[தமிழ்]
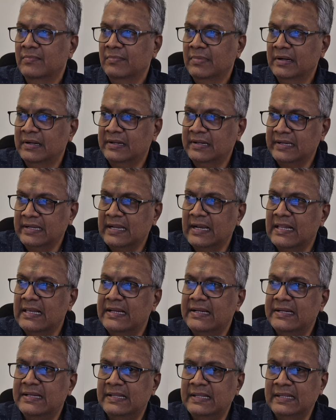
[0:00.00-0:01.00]
பட்
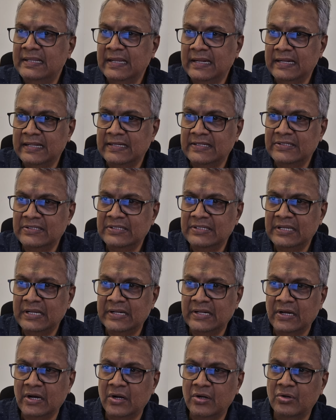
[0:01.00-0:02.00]
ரியாலிட்டி எனர்ஜி
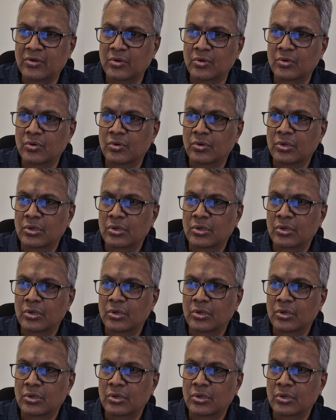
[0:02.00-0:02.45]
அண்ட் ஆட்டோ